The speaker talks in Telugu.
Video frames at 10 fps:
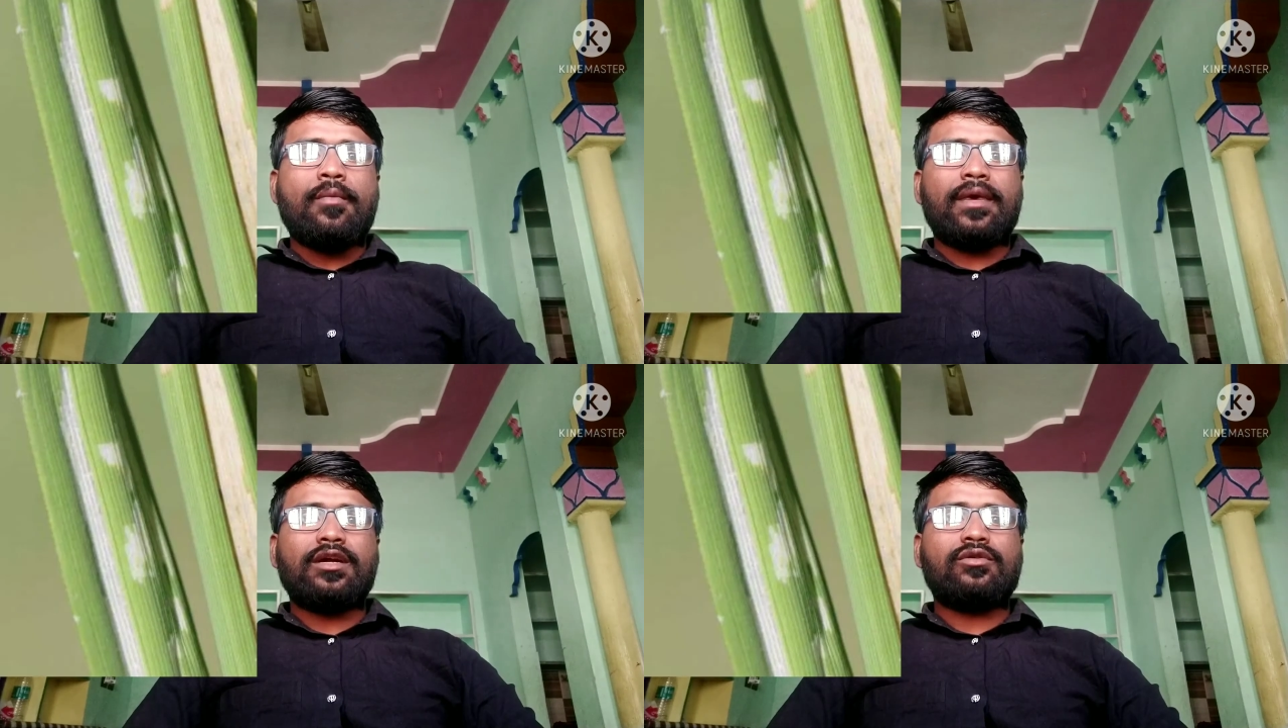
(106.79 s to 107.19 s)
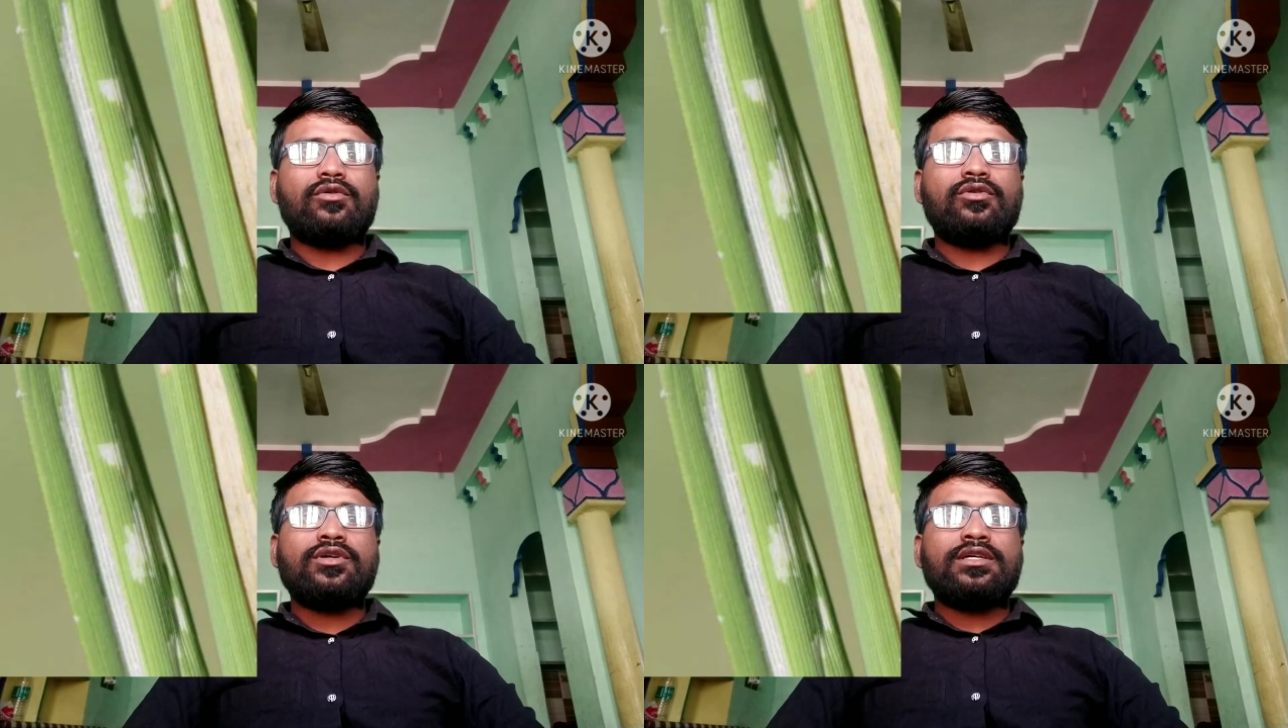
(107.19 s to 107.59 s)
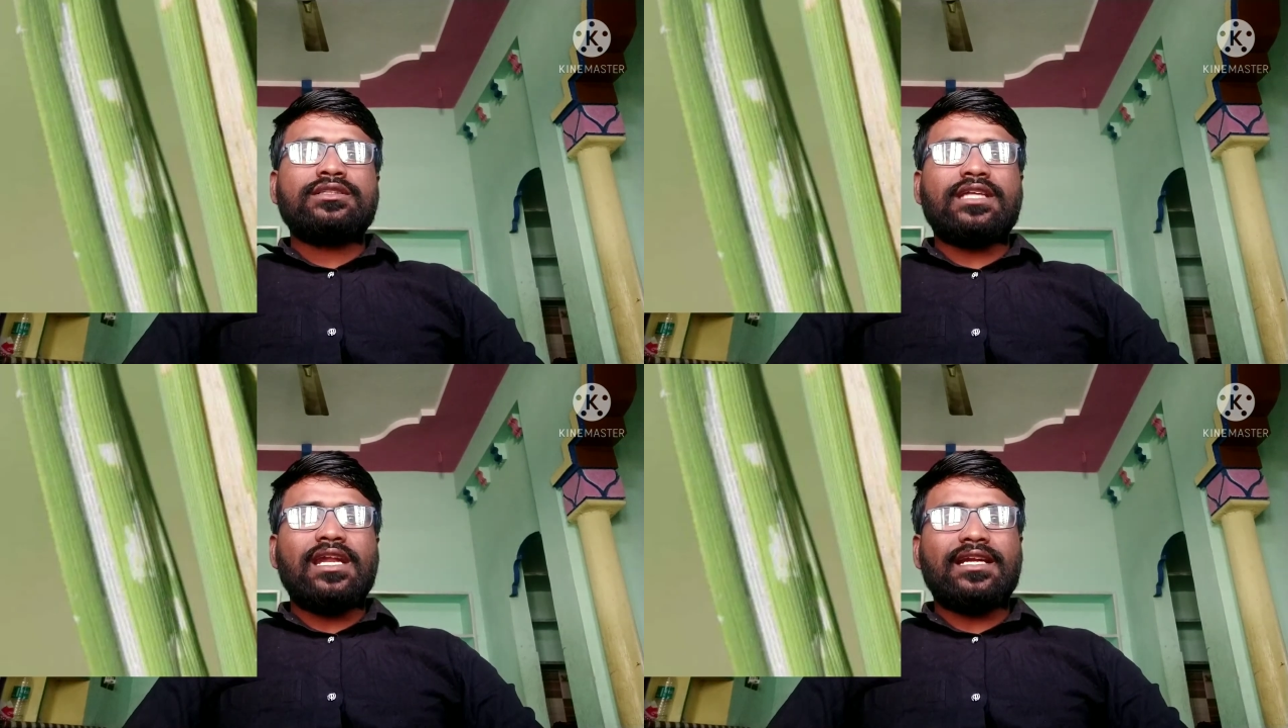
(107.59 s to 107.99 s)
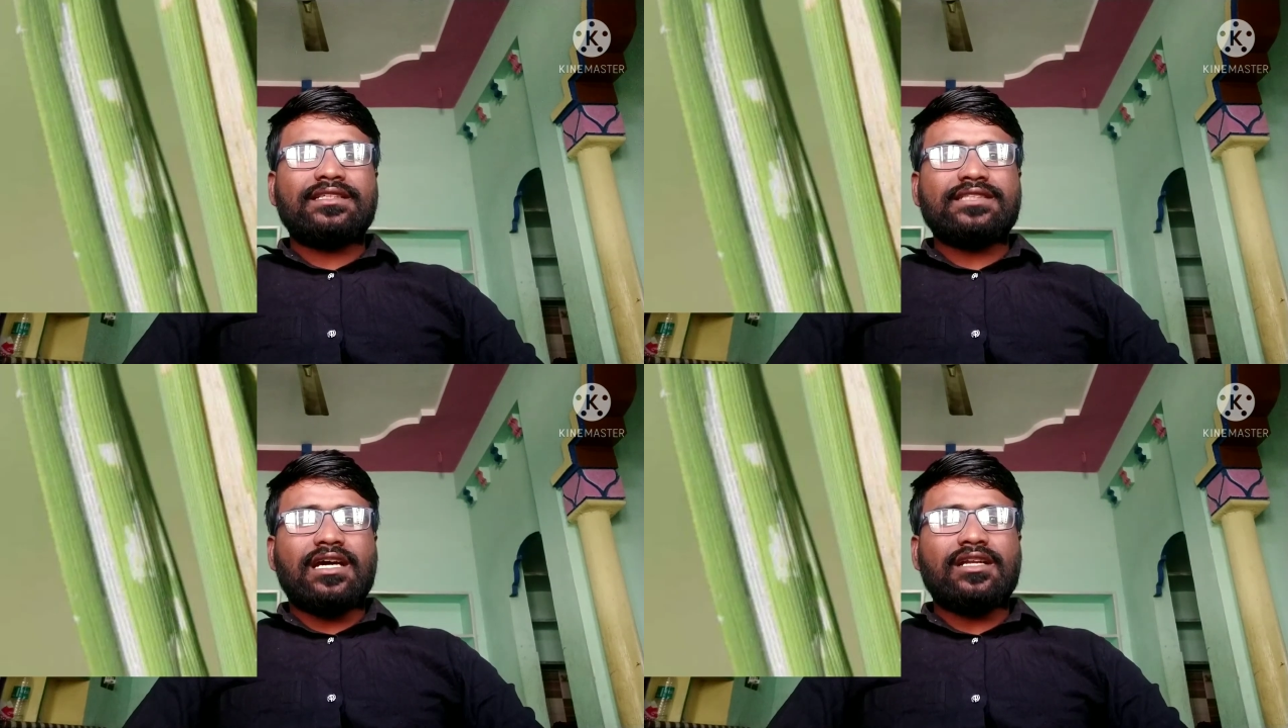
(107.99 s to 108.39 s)
మనకు
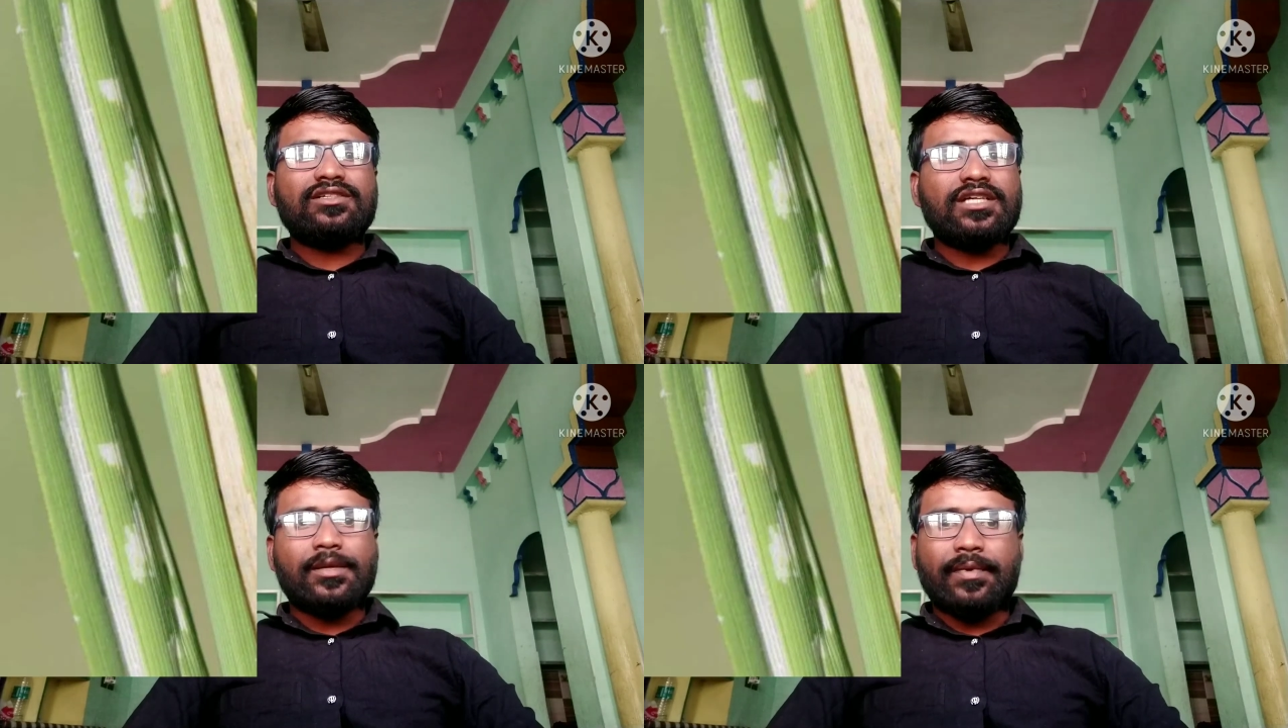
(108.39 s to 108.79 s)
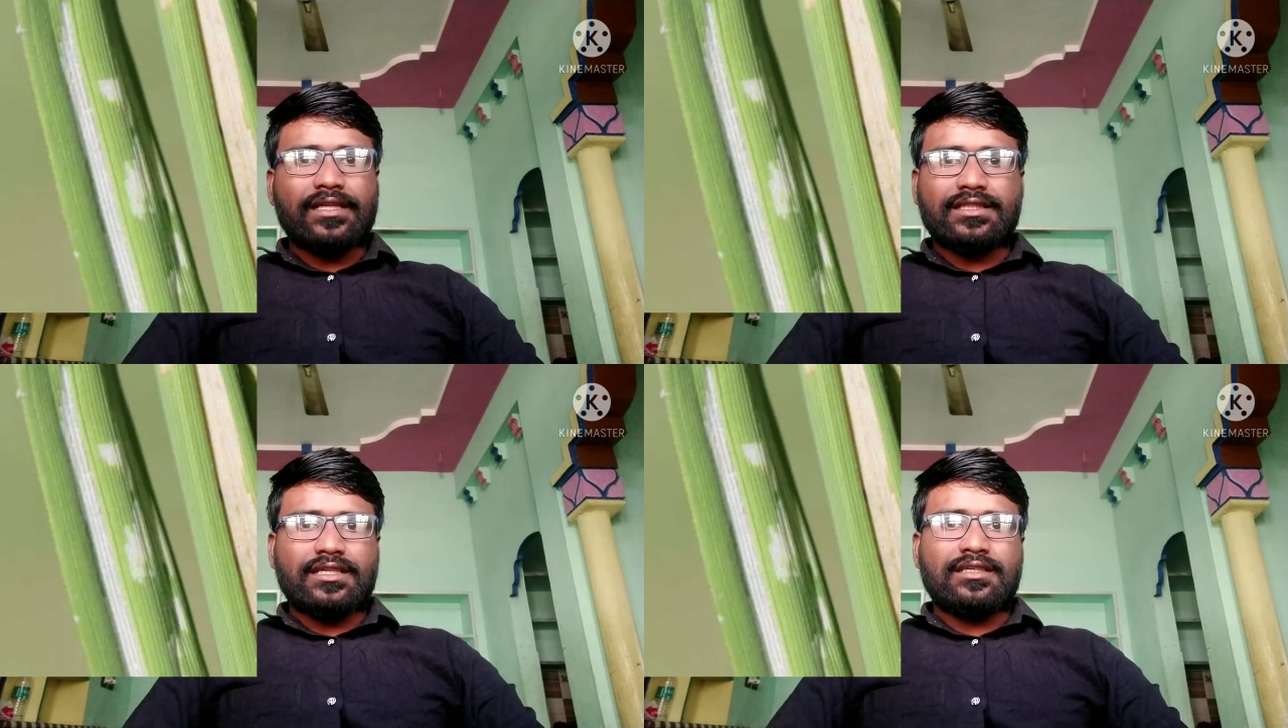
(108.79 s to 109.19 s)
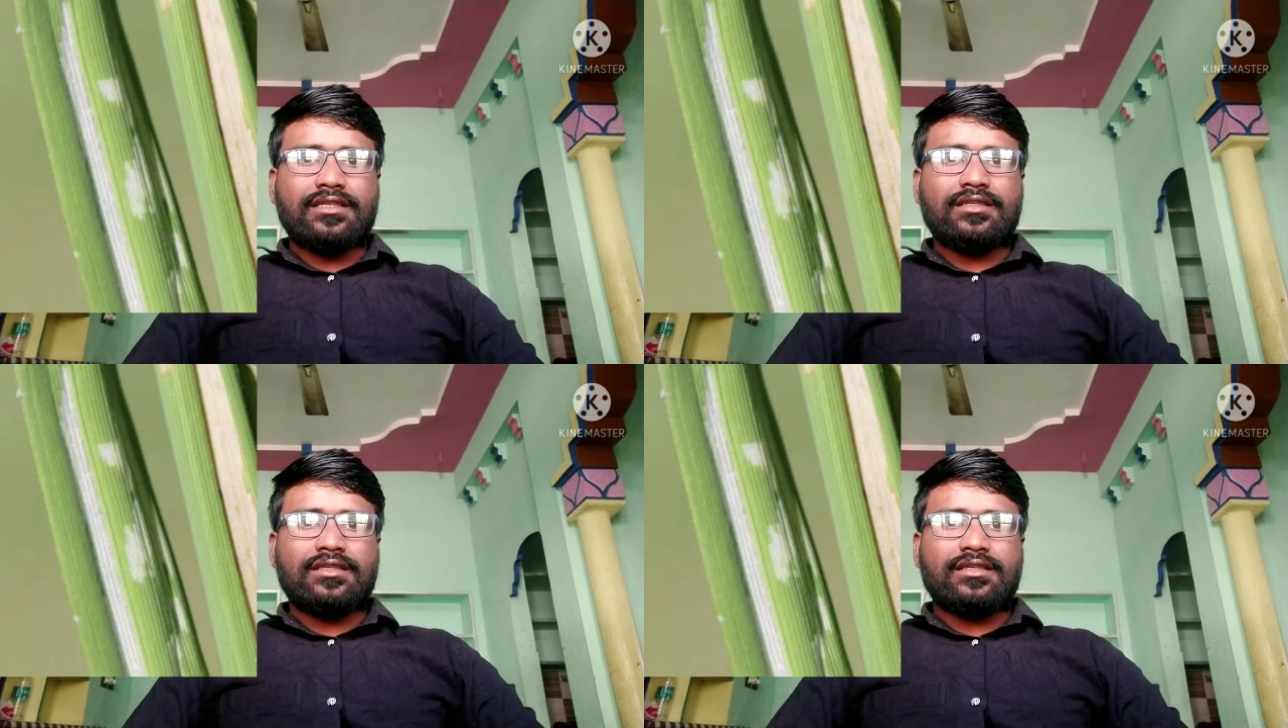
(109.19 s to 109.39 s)
తెల్లటి చారలు ఏర్పడతాయి